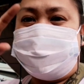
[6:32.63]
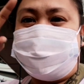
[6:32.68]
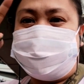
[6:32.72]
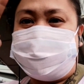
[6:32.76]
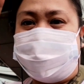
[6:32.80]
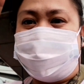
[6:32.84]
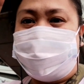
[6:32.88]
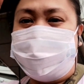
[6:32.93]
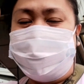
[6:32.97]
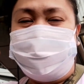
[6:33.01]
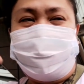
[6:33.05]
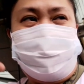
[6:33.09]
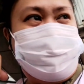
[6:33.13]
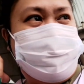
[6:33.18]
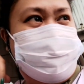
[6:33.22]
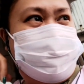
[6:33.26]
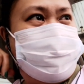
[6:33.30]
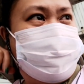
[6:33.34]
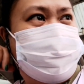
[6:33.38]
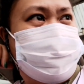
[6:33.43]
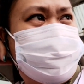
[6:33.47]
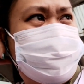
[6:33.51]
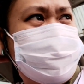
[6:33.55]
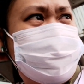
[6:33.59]
So,
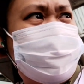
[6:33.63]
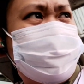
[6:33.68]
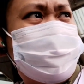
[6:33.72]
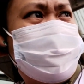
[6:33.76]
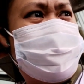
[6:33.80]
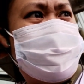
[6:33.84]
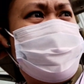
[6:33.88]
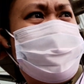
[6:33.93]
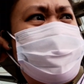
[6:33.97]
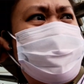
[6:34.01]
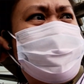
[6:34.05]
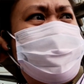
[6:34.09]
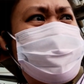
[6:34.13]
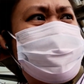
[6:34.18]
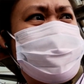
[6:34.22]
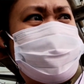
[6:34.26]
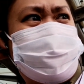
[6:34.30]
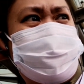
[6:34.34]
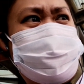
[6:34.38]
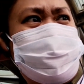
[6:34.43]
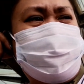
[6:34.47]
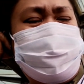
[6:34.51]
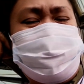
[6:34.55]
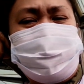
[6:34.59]

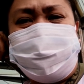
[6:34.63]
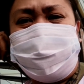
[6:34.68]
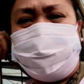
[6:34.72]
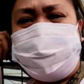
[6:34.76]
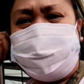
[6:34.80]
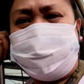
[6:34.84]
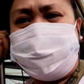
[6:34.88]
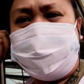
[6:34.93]
siguro hindi